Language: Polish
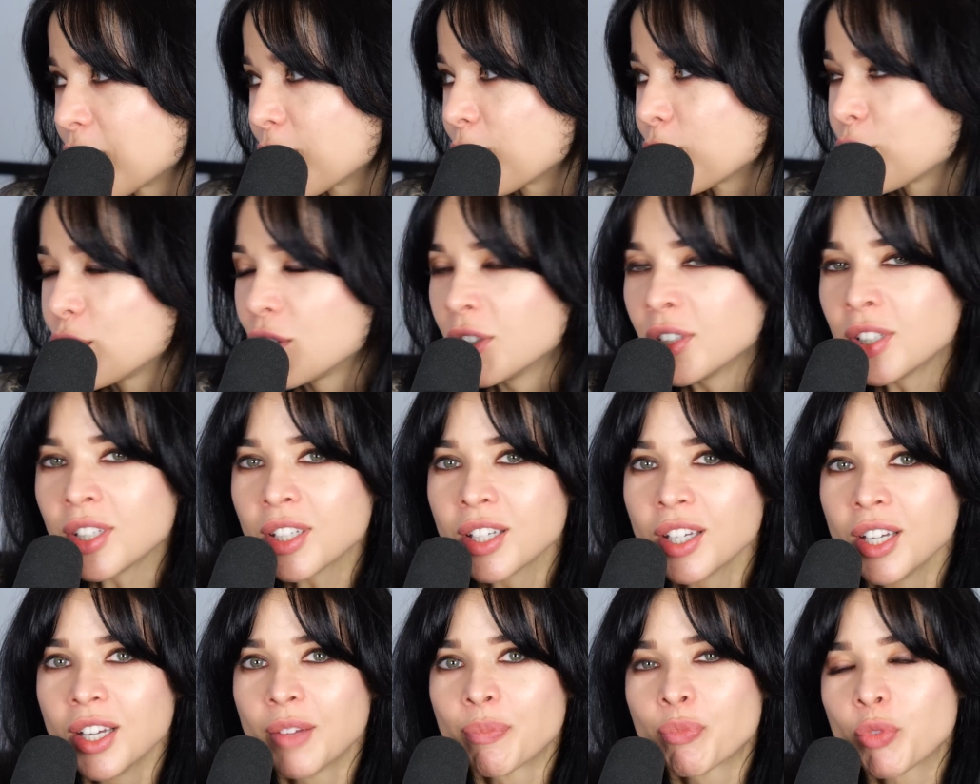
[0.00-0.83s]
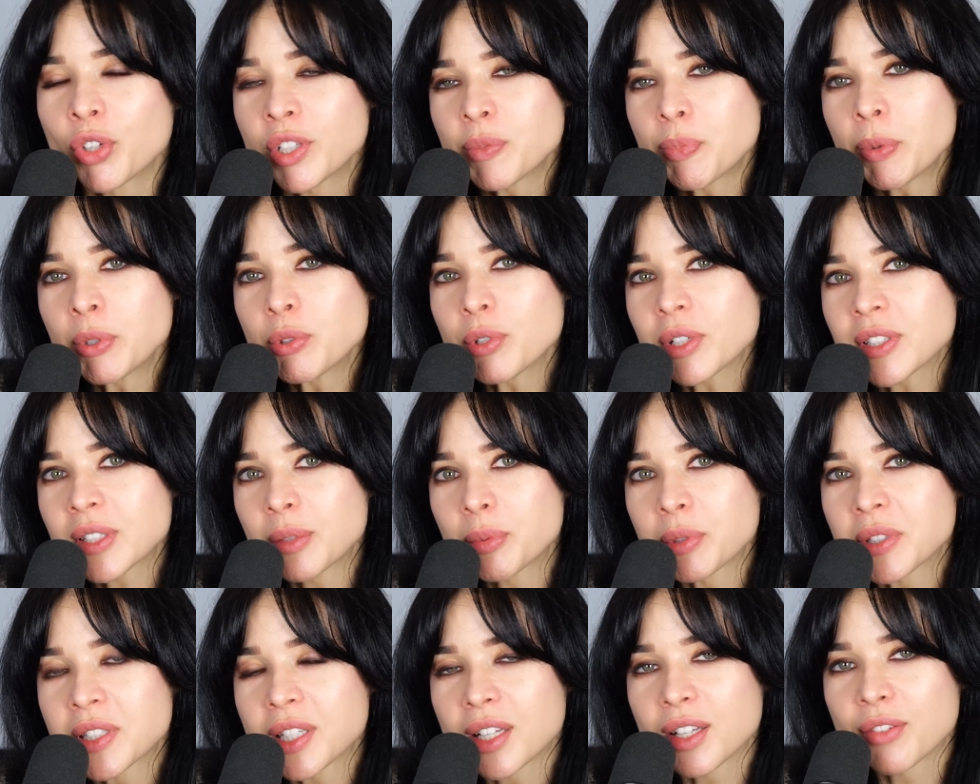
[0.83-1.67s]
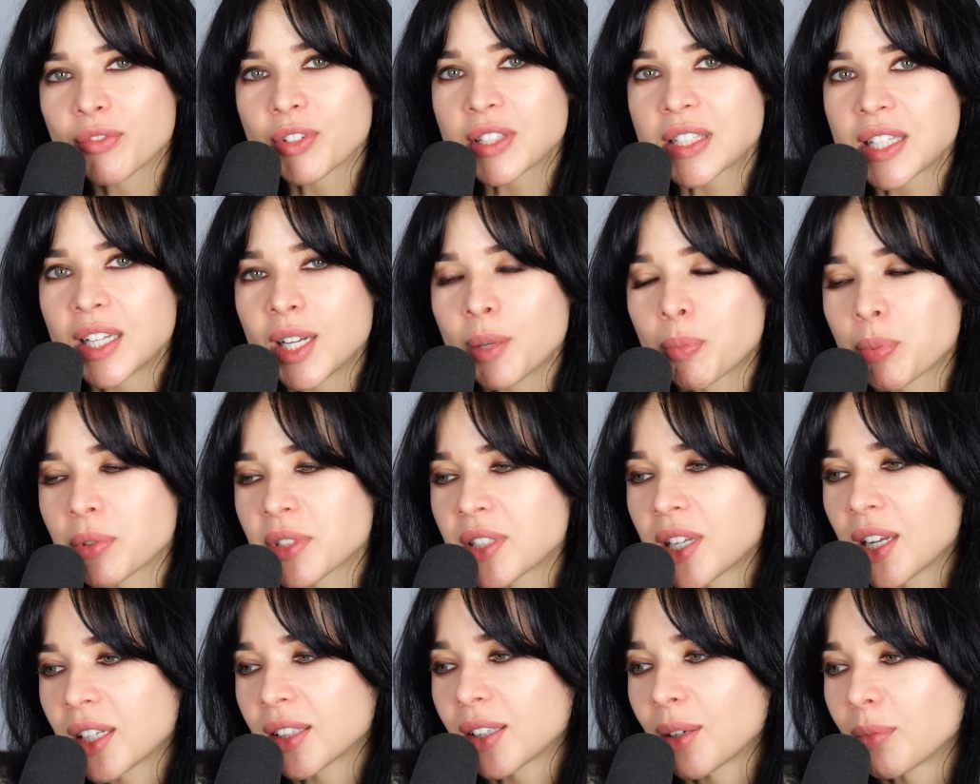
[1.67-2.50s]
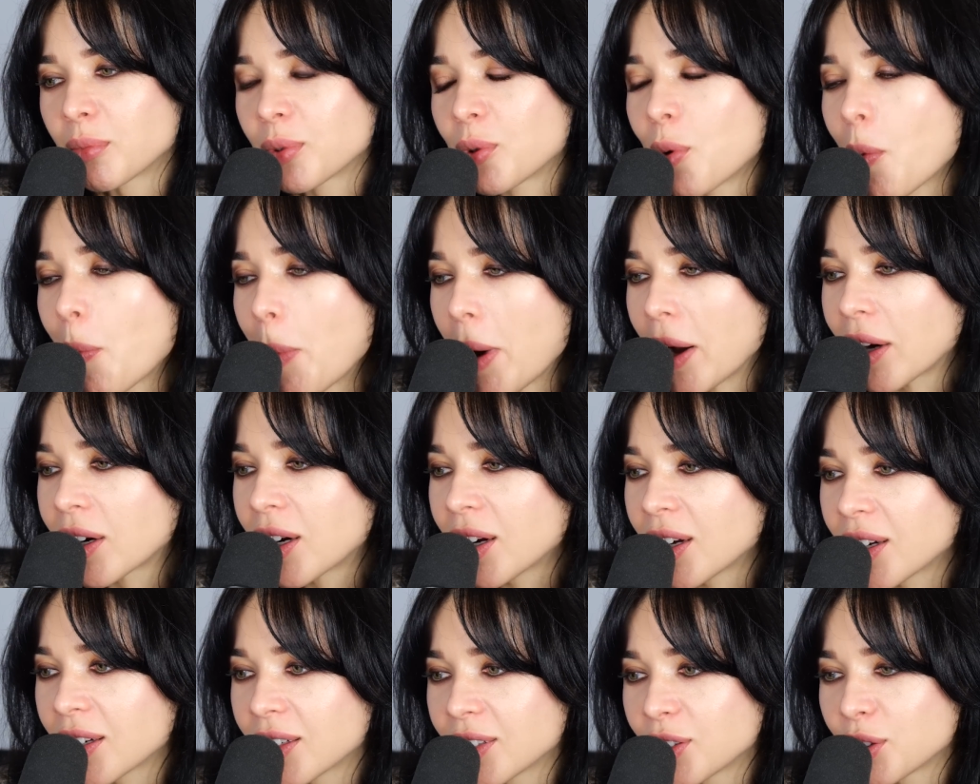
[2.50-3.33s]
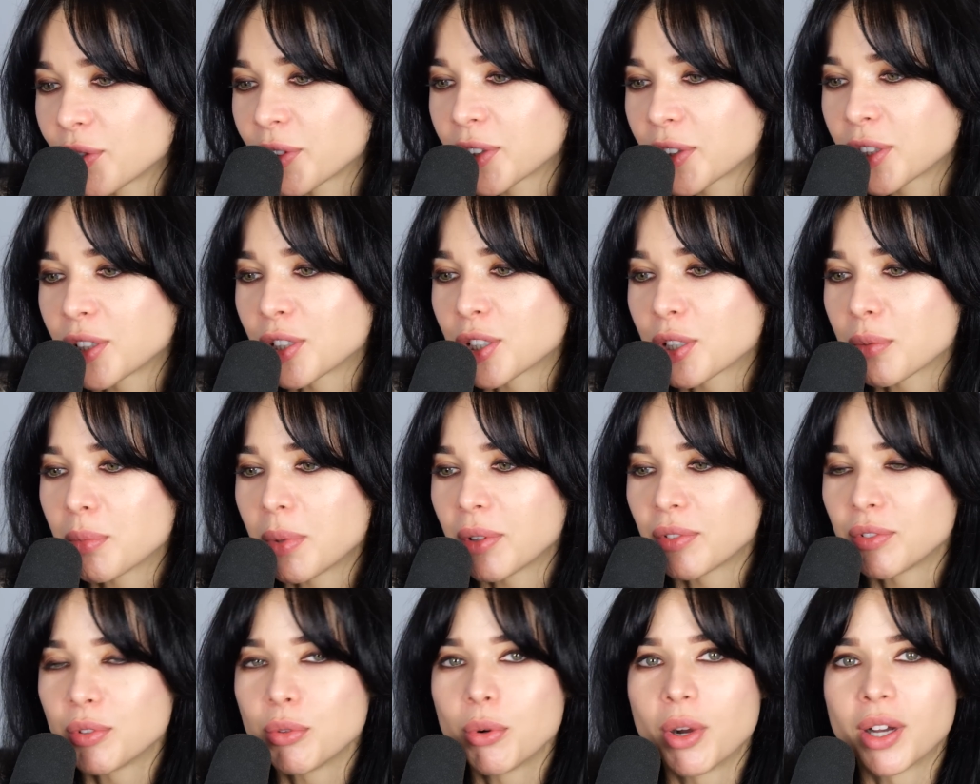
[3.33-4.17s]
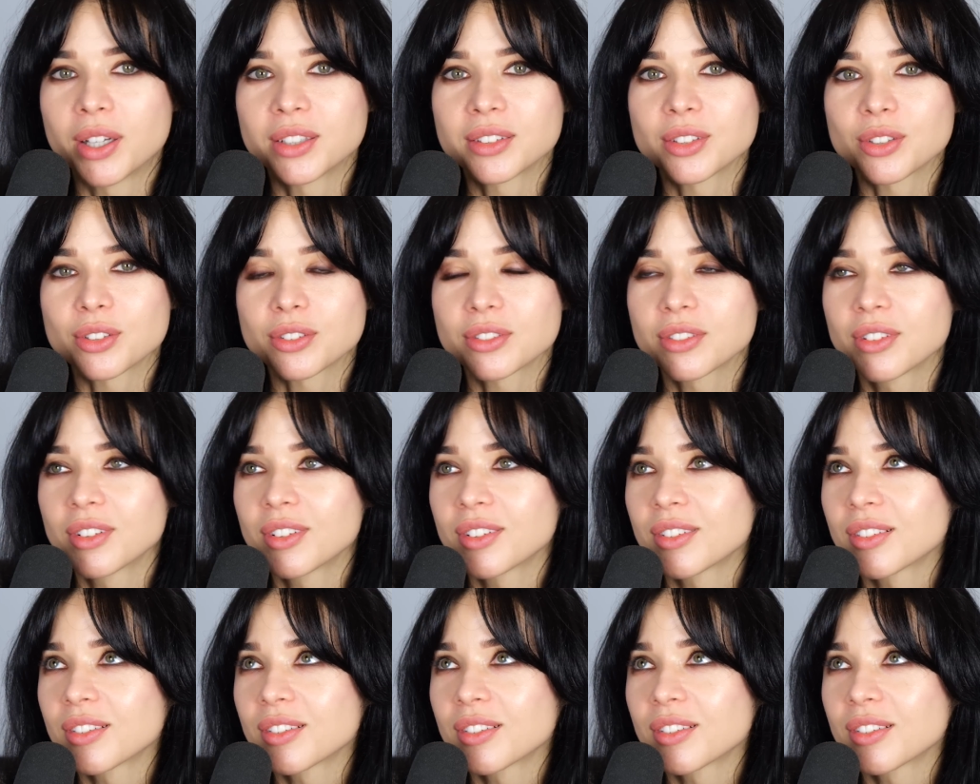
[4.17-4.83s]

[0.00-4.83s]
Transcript: z rodziny, no i spędziła sobie całe wesele, poznała tam chłopaka i świetnie się bawiła, no e,